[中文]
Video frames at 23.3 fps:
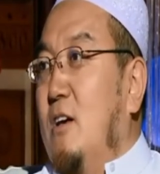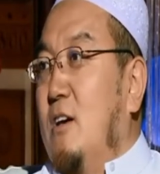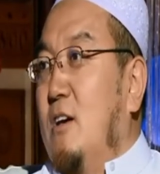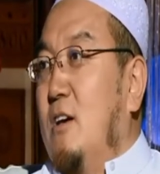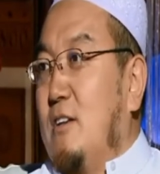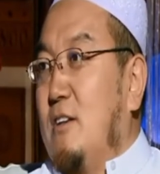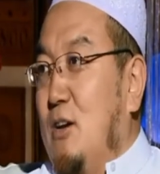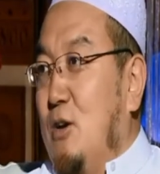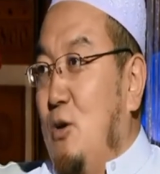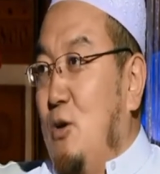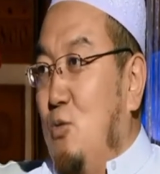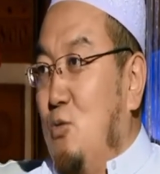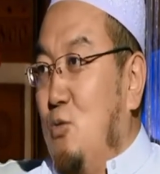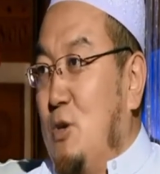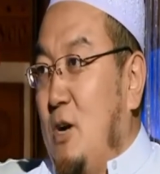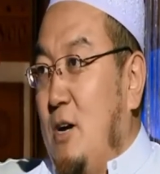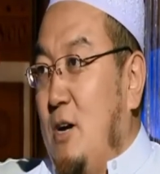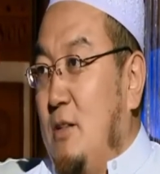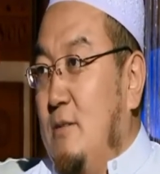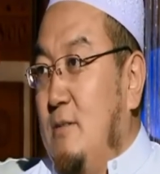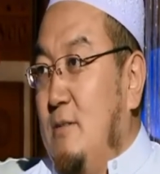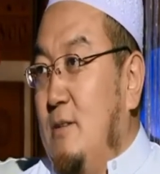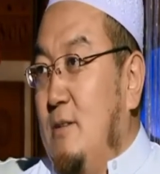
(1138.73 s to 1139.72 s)
他要无
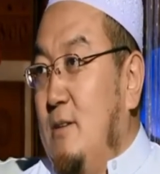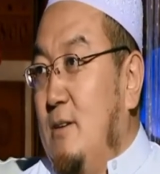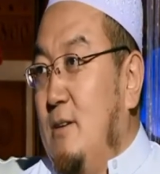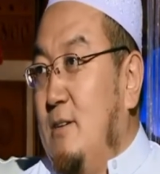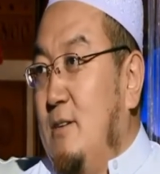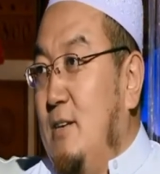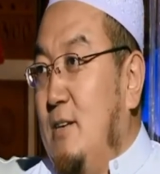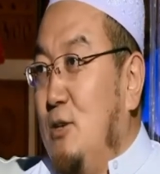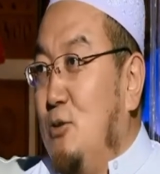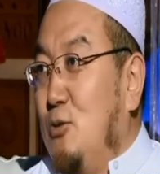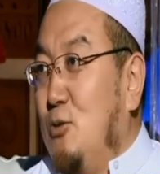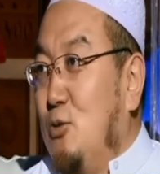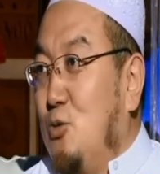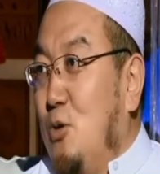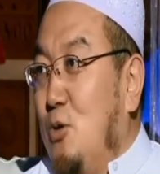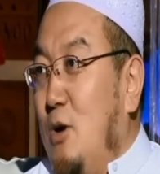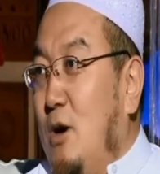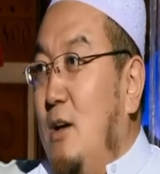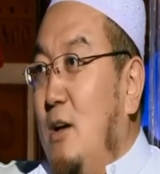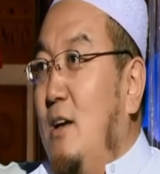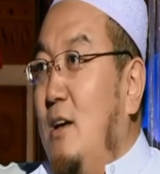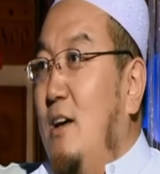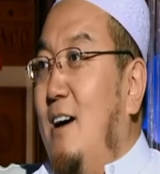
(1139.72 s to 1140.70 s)
常，也就是
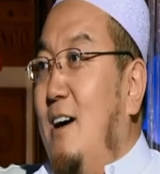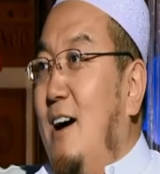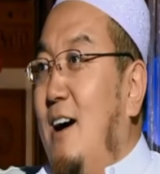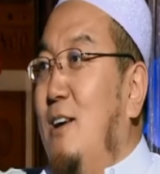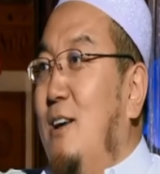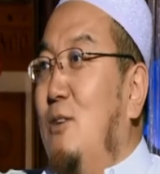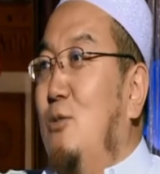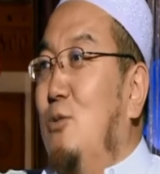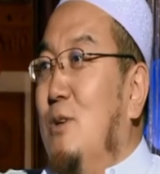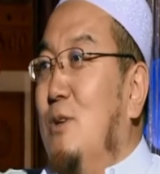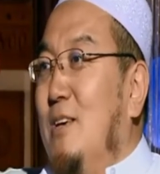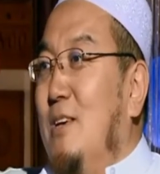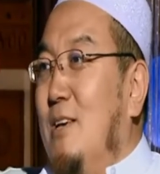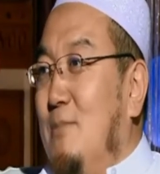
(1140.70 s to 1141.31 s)
说，埃鲁伊